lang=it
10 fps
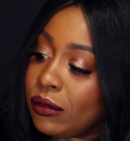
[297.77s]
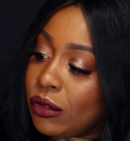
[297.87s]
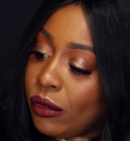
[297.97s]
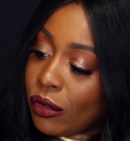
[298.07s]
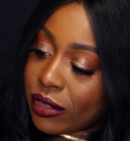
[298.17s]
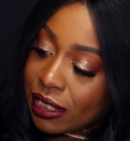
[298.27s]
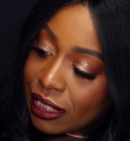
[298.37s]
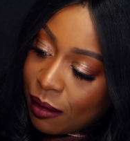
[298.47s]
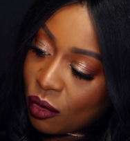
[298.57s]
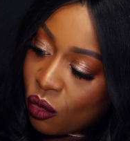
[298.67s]
Dove lo
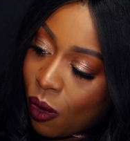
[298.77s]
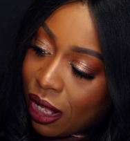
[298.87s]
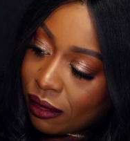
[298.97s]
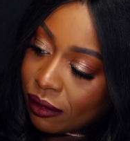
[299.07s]
stendiamo? Qua.